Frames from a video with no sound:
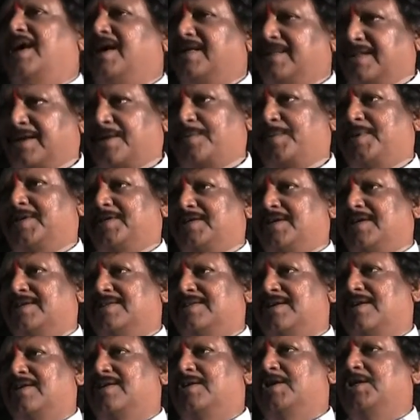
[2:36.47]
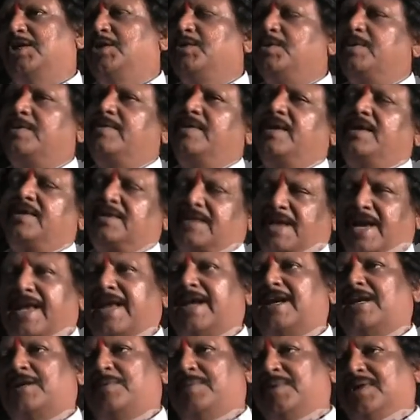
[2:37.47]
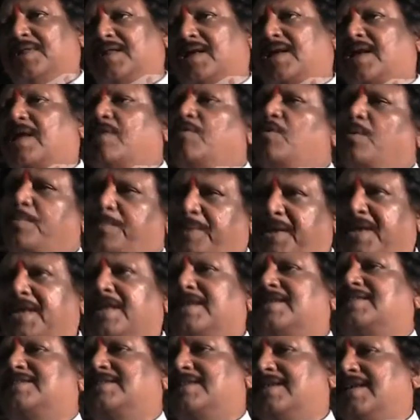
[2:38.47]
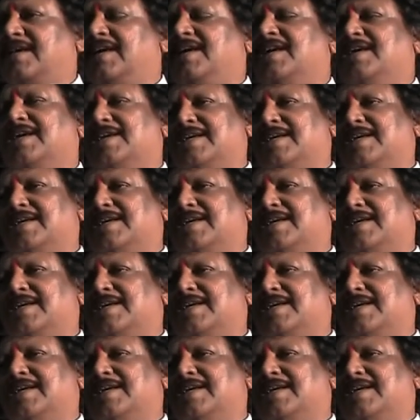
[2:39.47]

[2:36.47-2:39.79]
ఆధారపడి చేస్తాను ఇండివిజువల్ టాలెంట్ మీద నా ఒపీనియన్స్ని